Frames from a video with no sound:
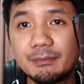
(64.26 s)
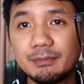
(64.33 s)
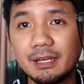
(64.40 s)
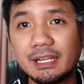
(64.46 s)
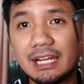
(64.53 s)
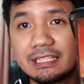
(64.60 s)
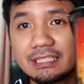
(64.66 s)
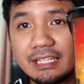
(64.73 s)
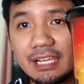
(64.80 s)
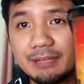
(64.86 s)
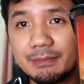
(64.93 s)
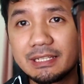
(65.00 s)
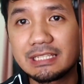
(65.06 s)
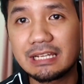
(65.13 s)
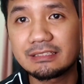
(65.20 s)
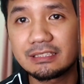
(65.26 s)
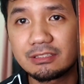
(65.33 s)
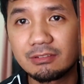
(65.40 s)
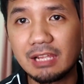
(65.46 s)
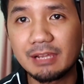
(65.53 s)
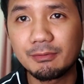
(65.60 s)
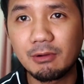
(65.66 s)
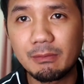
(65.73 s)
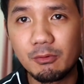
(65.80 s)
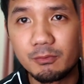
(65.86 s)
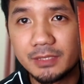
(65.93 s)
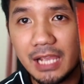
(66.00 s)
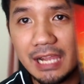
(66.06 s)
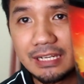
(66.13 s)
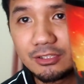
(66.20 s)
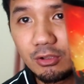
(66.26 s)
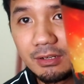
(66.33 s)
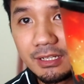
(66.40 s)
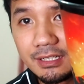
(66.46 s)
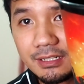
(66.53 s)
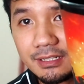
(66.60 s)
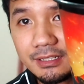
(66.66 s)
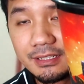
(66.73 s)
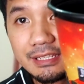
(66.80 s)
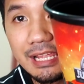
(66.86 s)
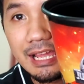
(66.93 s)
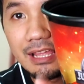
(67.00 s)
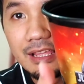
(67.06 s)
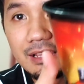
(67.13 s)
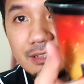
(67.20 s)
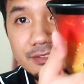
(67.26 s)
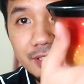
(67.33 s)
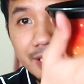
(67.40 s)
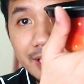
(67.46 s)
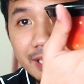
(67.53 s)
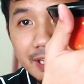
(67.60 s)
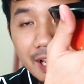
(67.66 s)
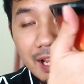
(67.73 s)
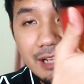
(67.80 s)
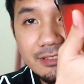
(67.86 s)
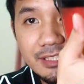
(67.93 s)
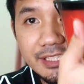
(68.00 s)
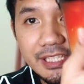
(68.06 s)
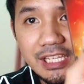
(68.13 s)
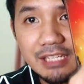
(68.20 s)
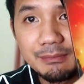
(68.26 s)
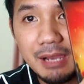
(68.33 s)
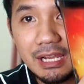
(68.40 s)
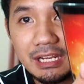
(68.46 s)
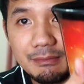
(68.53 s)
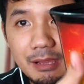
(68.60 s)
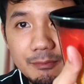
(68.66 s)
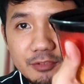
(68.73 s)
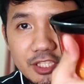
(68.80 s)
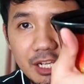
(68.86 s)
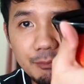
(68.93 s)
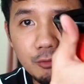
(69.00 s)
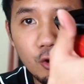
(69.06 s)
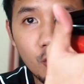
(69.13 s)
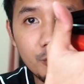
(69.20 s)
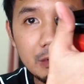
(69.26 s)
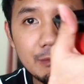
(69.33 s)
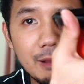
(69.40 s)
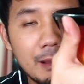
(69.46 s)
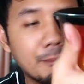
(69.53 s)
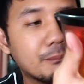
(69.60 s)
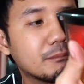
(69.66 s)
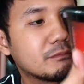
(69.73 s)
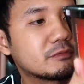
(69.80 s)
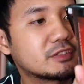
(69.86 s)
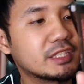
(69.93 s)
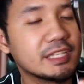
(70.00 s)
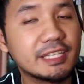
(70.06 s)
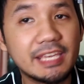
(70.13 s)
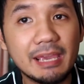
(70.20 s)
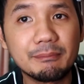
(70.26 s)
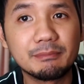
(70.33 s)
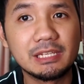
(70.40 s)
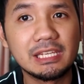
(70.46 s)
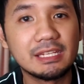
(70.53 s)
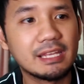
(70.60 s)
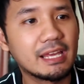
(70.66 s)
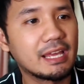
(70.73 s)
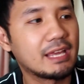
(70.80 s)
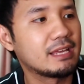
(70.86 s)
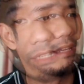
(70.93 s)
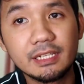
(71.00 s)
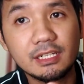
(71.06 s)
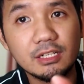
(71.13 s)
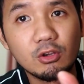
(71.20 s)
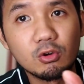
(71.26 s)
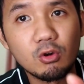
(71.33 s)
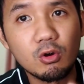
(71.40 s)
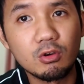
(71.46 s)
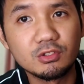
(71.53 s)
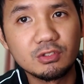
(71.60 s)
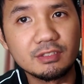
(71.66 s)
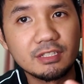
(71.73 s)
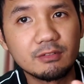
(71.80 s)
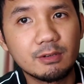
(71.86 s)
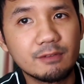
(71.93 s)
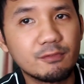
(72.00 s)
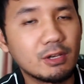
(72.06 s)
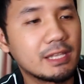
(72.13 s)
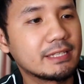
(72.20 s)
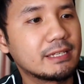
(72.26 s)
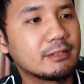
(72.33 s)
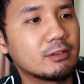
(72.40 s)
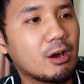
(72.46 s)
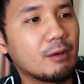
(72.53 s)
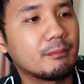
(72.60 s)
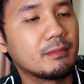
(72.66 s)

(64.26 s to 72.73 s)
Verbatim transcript: เพื่อนๆอาจจะเห็นไม่ชัดสักเท่าไหร่เพราะว่าผมถ่ายในตอนกลางคืนเนี่ยสีเนี่ยสกีมมาได้แบบเฉียบคมและแบบสีเข้มดีนะฮะ นี่คือโลโก้ของ Jurassic World Fallen Kingdom